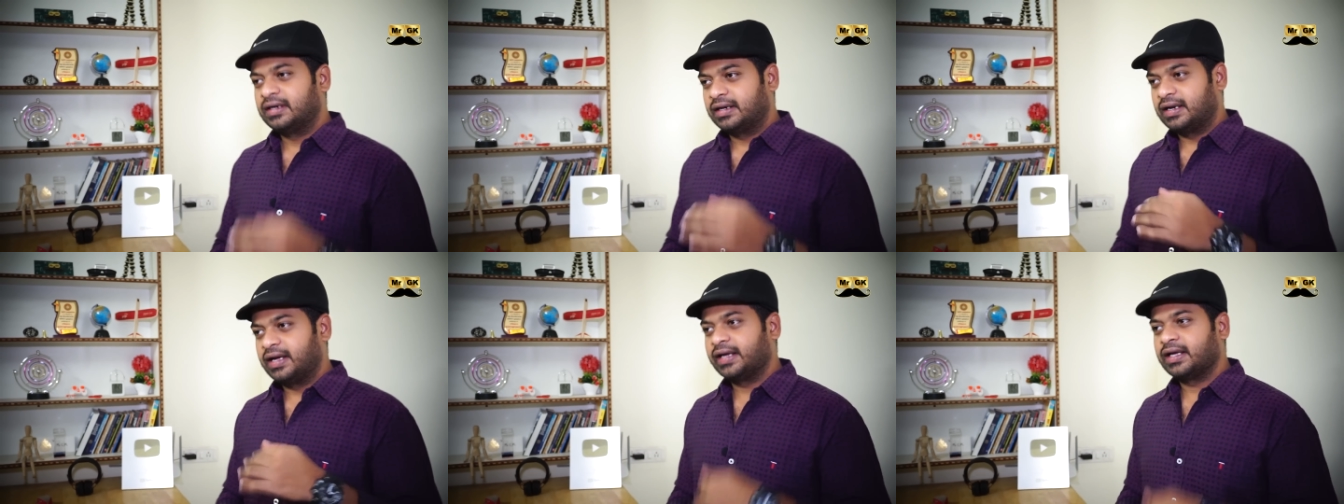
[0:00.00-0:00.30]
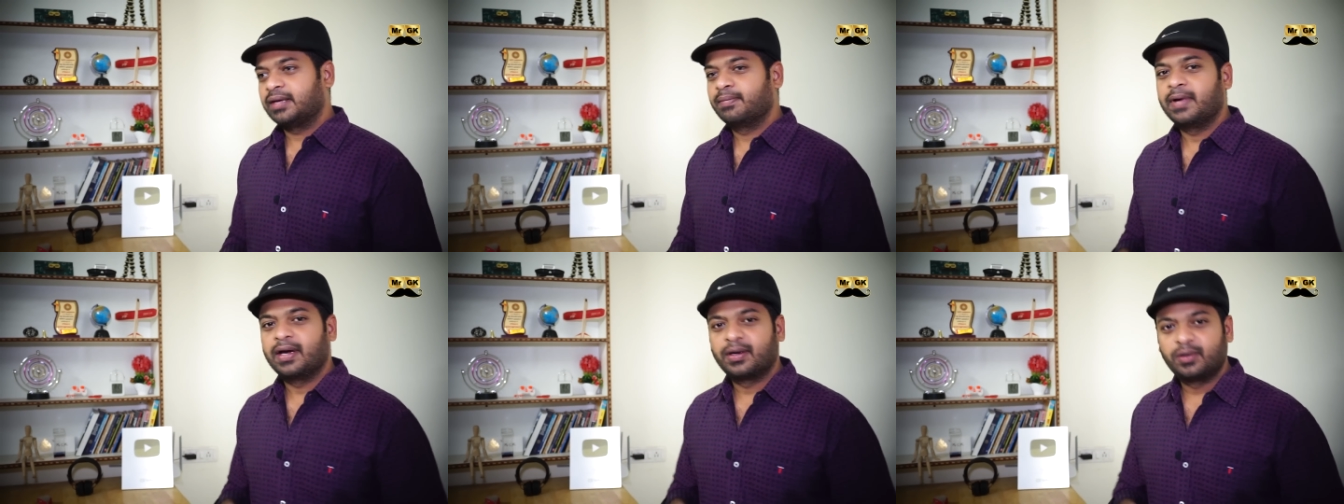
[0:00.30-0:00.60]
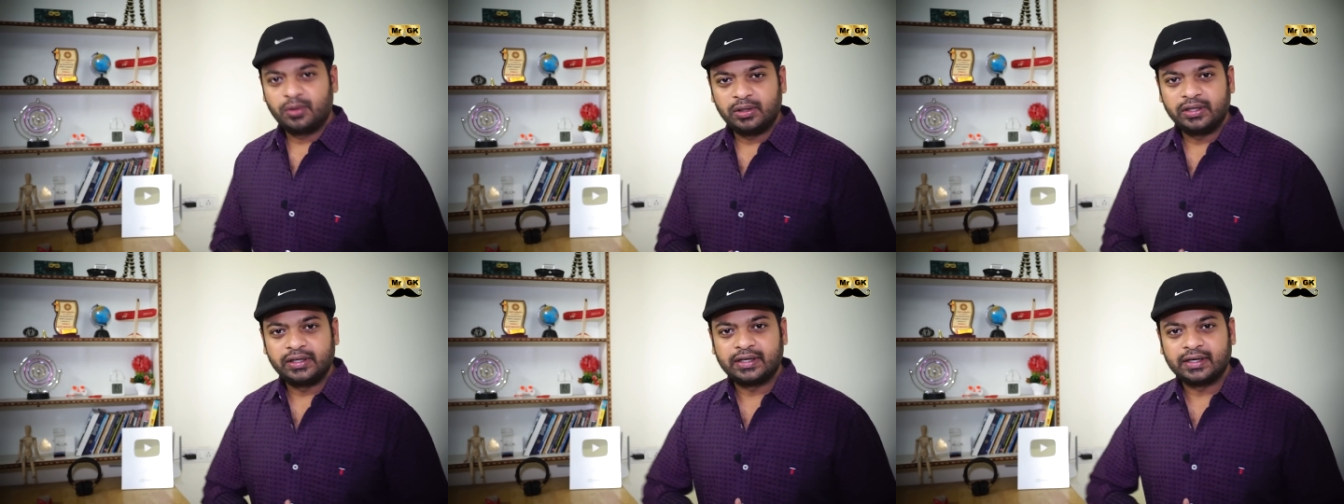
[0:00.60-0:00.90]
நான் இங்கே
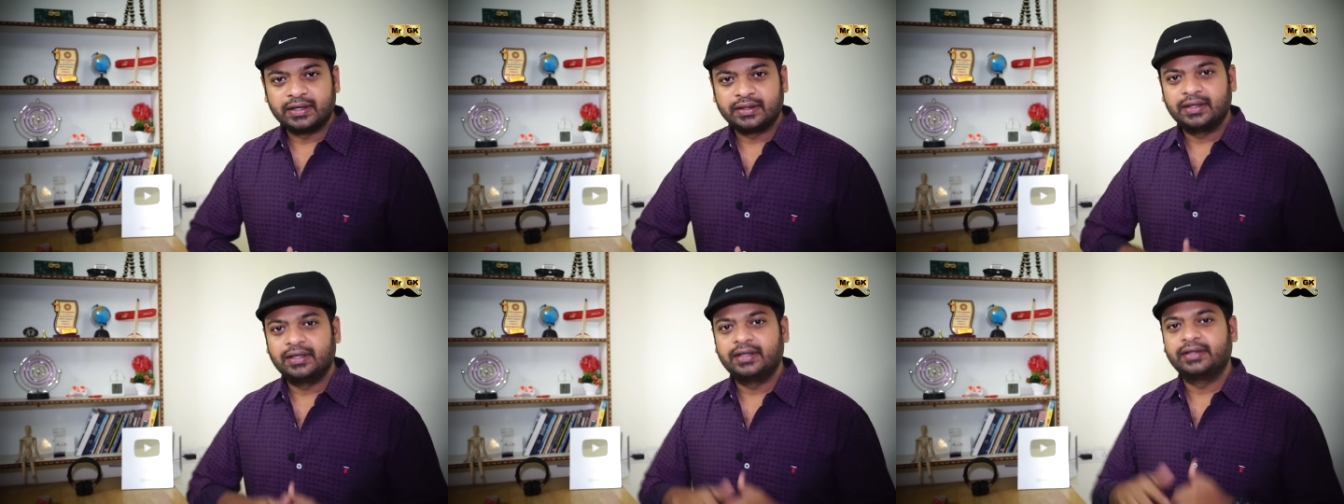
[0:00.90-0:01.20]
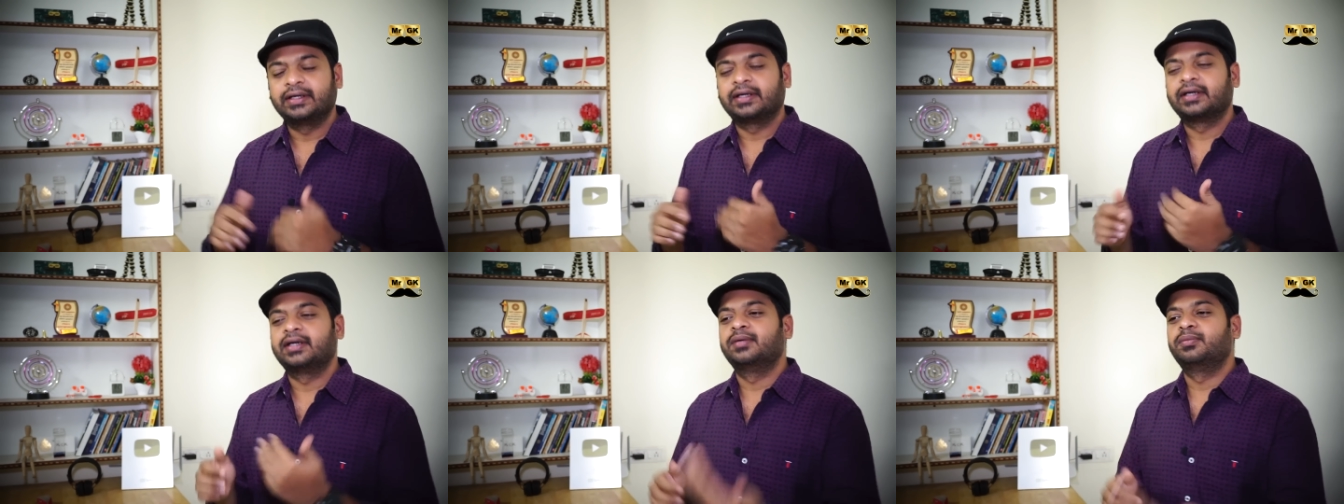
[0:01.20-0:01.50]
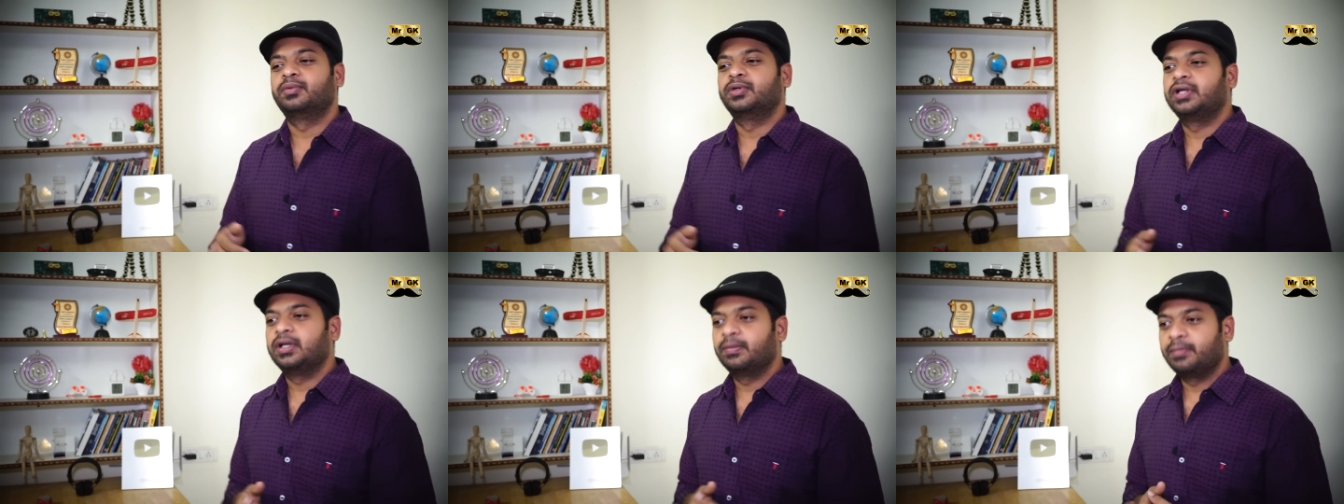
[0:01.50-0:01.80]
பெங்களூரில் இருக்கிறதால
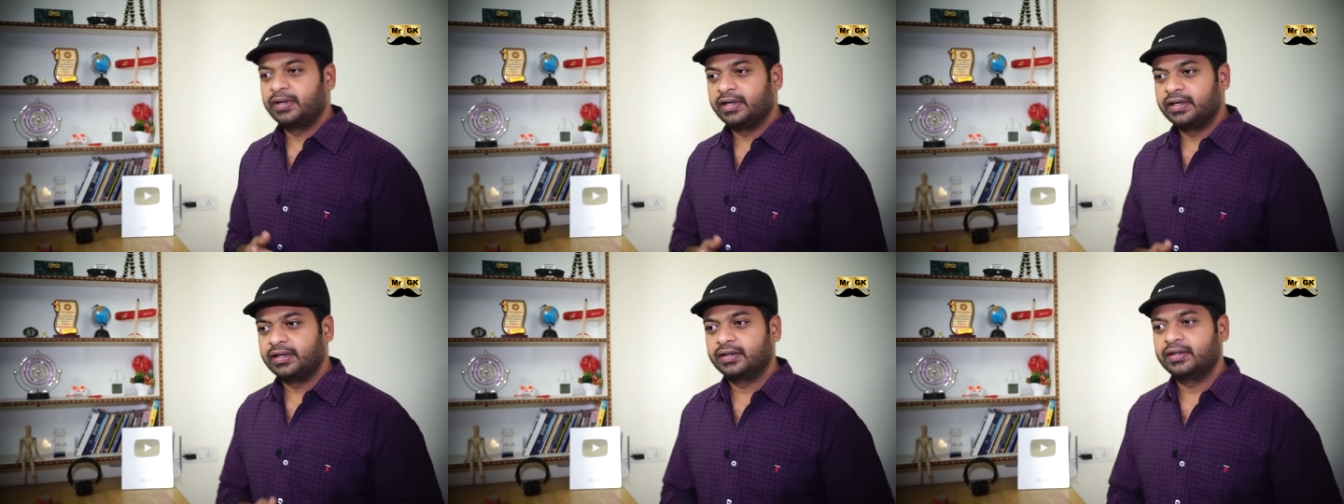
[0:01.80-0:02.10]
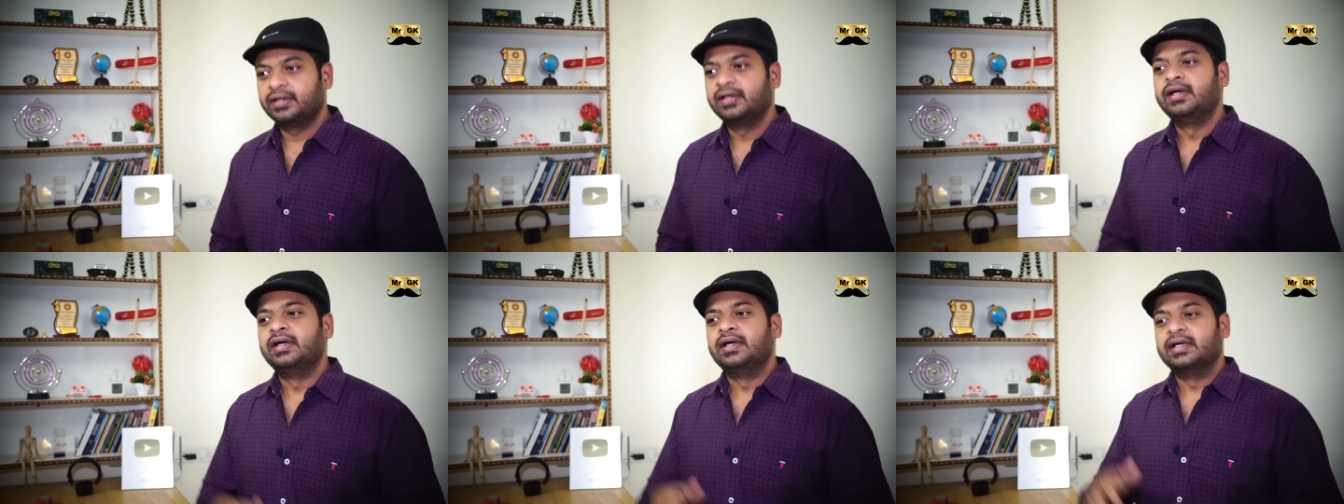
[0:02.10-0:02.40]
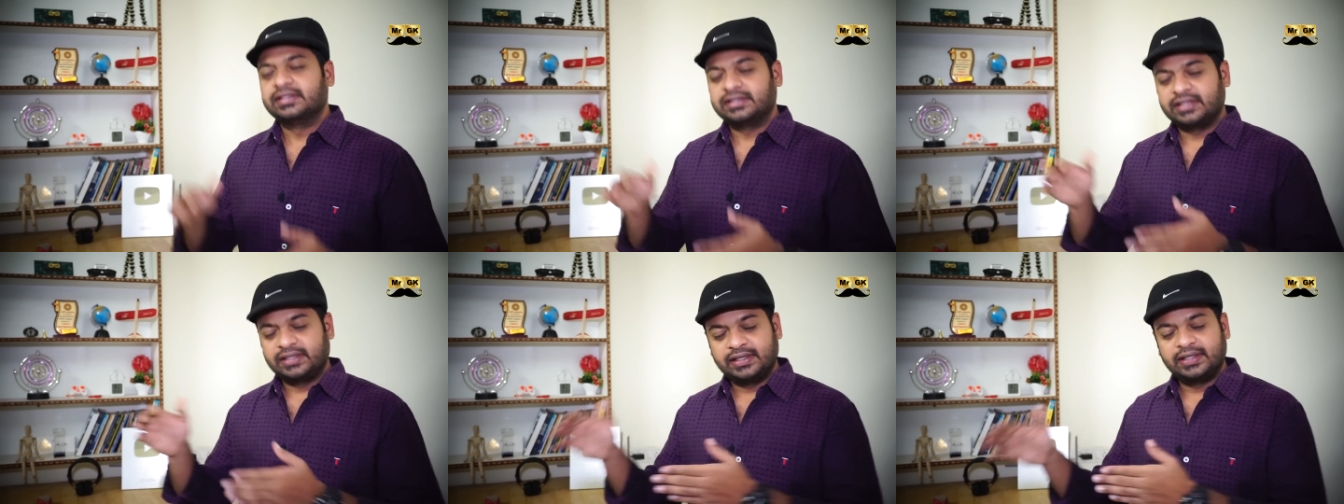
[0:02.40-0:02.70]
டக்குன்னு முதல்ல பண்ணிட்டேன்
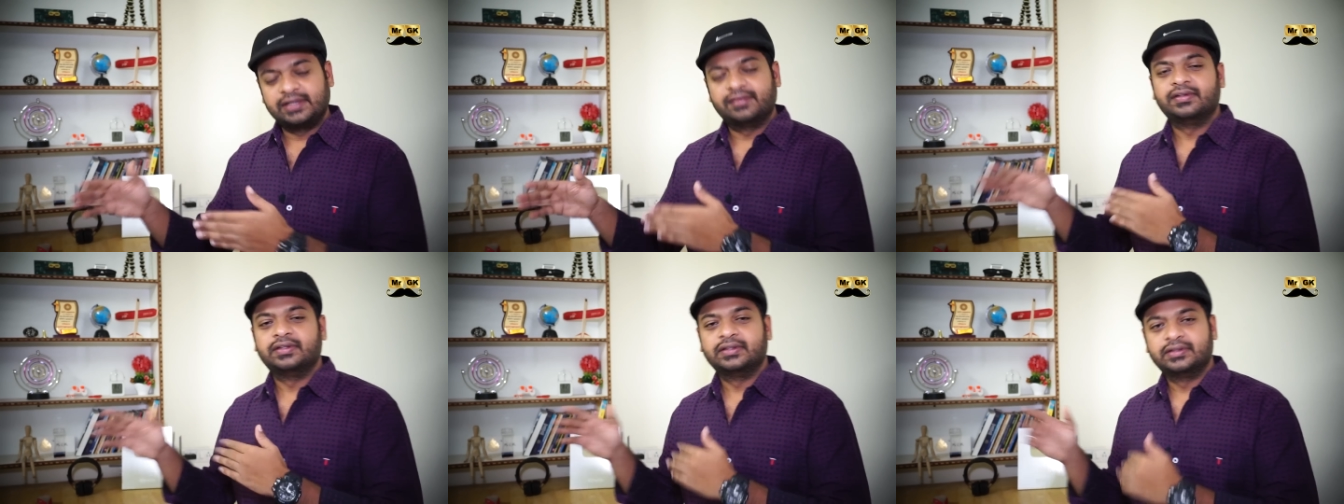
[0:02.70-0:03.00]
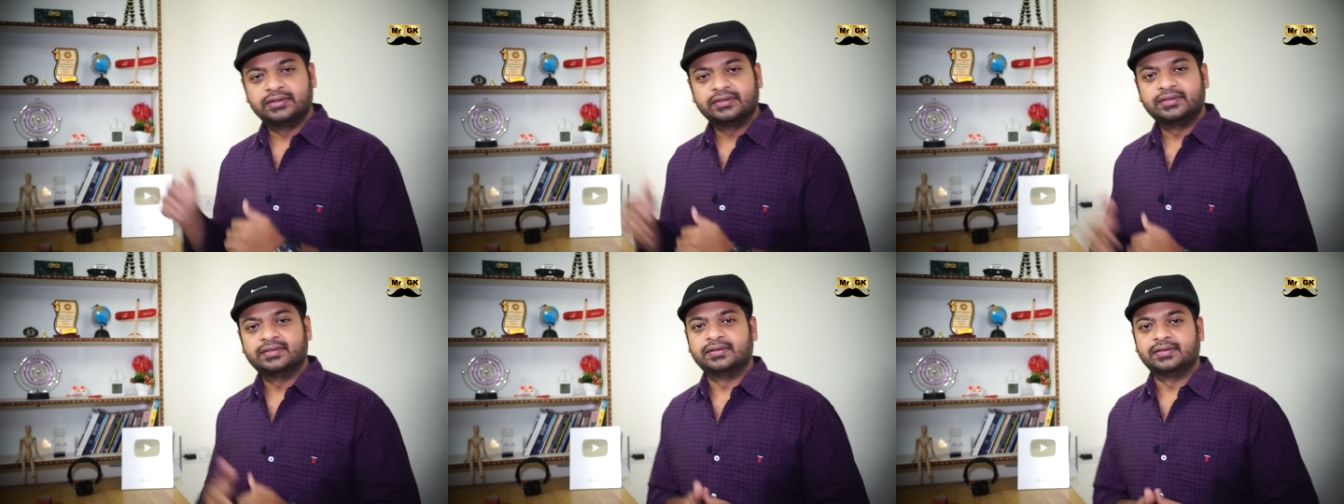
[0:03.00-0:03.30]
சென்னையில் வந்து